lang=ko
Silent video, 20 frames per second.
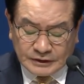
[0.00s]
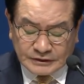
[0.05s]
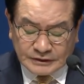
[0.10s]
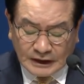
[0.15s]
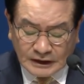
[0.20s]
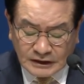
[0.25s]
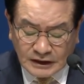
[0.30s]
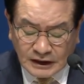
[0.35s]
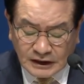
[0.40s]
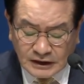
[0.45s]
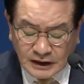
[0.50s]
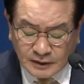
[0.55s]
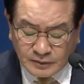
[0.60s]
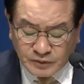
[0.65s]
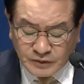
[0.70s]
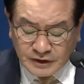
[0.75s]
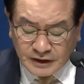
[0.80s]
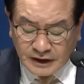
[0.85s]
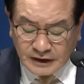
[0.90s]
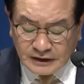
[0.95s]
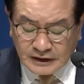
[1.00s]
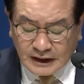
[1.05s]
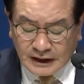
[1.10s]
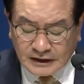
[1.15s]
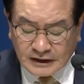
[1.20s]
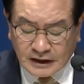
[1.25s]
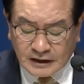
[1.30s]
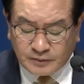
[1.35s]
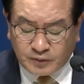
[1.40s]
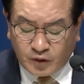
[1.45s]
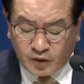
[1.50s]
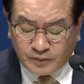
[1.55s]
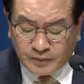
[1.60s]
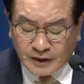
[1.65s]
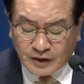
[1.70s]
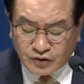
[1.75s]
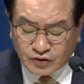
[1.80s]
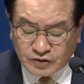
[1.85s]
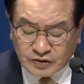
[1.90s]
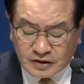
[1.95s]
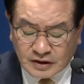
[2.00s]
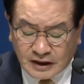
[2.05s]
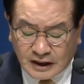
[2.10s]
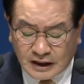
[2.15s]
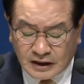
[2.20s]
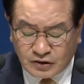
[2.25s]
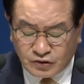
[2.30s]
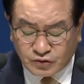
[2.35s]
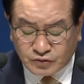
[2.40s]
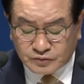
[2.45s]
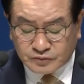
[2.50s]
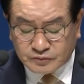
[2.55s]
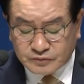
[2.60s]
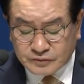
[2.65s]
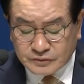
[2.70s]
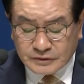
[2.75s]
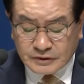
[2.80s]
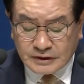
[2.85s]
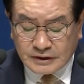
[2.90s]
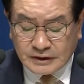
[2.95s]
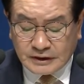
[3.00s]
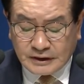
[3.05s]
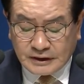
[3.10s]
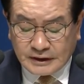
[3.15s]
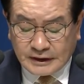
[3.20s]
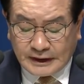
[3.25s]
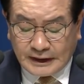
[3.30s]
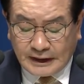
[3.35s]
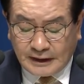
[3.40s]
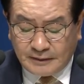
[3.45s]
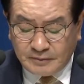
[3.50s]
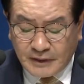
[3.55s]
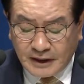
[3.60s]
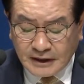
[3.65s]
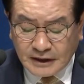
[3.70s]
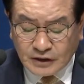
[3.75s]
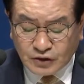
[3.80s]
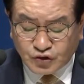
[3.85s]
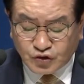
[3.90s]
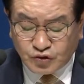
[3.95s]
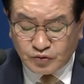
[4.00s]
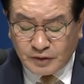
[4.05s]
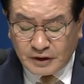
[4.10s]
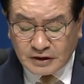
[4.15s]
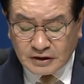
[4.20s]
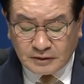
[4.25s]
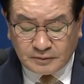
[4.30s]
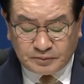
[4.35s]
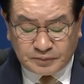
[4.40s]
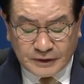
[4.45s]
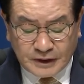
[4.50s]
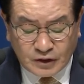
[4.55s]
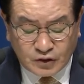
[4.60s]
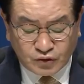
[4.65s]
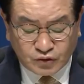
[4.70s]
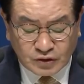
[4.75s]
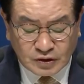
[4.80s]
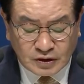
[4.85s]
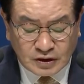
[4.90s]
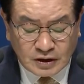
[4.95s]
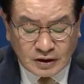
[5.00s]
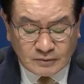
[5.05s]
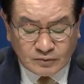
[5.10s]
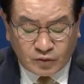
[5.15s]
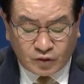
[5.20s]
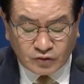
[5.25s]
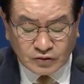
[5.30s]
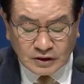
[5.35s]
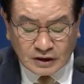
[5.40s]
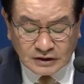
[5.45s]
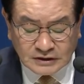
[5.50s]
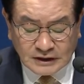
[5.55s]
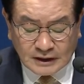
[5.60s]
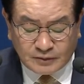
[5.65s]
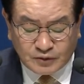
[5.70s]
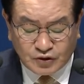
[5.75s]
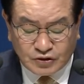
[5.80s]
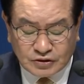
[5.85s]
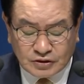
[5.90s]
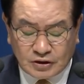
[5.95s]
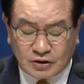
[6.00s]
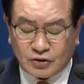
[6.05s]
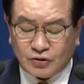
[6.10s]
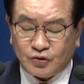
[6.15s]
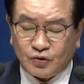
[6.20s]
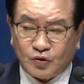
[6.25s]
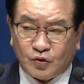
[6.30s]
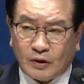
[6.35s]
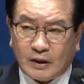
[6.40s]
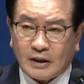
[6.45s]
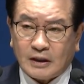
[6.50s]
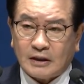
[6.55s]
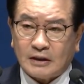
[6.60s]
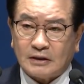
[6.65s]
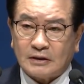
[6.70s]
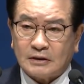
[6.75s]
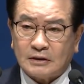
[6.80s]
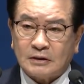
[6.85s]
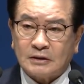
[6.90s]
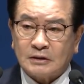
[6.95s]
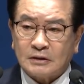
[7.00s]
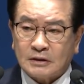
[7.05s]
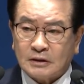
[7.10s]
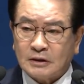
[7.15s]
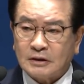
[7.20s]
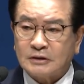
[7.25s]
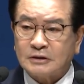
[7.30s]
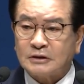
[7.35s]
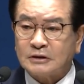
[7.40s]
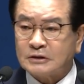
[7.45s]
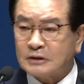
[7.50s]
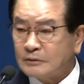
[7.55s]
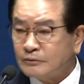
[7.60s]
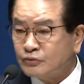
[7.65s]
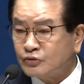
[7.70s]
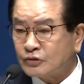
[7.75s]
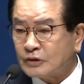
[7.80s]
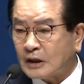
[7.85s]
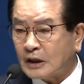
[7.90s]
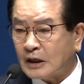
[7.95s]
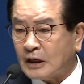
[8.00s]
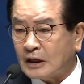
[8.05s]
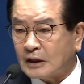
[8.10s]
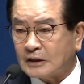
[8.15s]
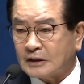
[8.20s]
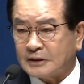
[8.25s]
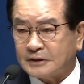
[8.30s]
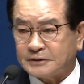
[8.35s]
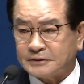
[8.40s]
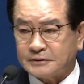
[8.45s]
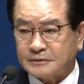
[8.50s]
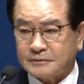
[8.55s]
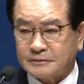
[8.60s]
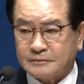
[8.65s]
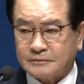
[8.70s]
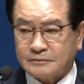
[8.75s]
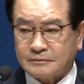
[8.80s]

장난감 크레인 하나를 폭파할 수 있는 칼륨, 개 한 마리에 숨어있는 벼룩을 몽땅 잡을 수 있는 유황, 그것이 전부다 그랬어.